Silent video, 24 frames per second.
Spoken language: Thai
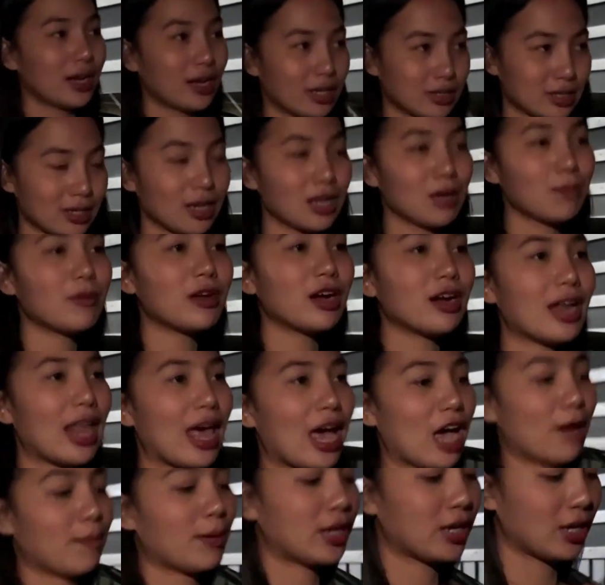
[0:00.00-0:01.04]
เดี๋ยวจะรีบเดิน
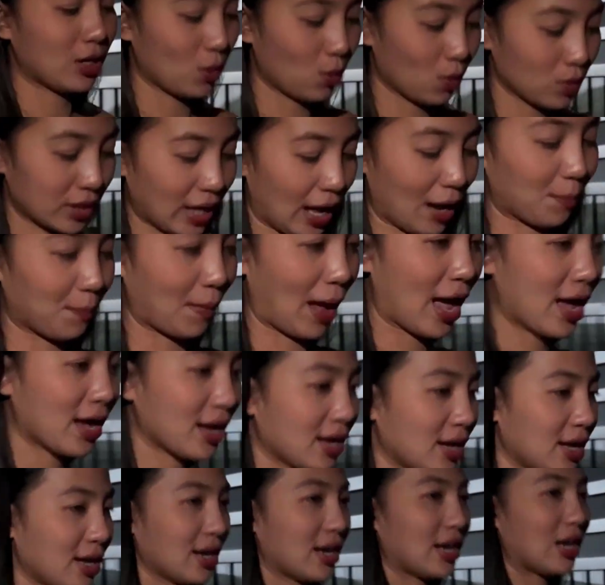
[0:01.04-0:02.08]
แล้วให้ไปถึงโรงแต่งปะ
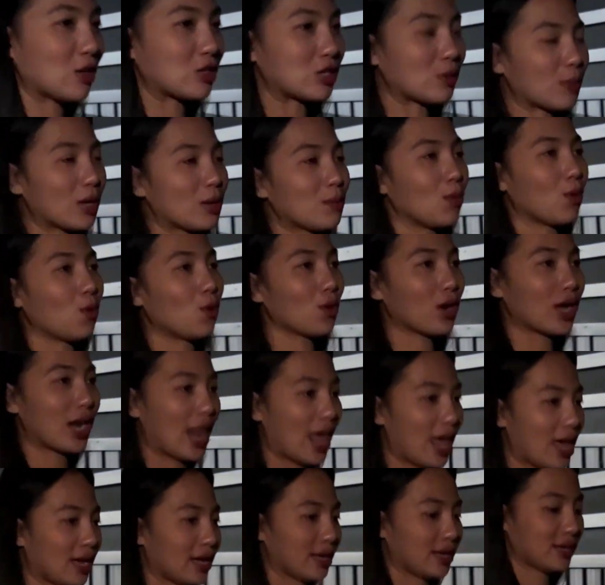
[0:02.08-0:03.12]
เราจะไม่โม้กั
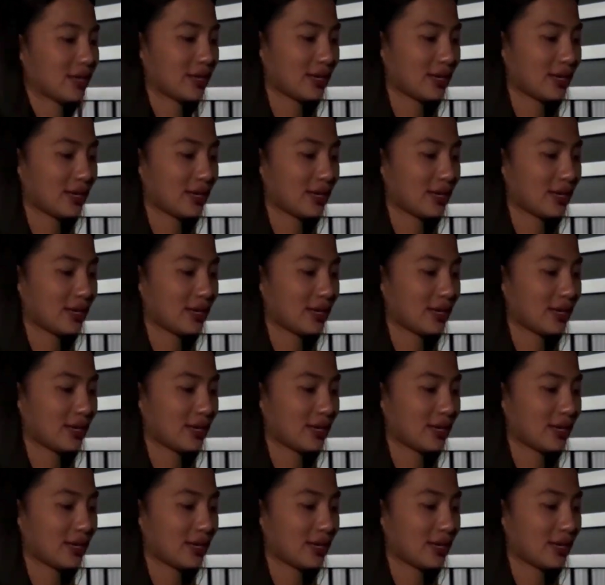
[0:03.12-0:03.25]
นแล้ว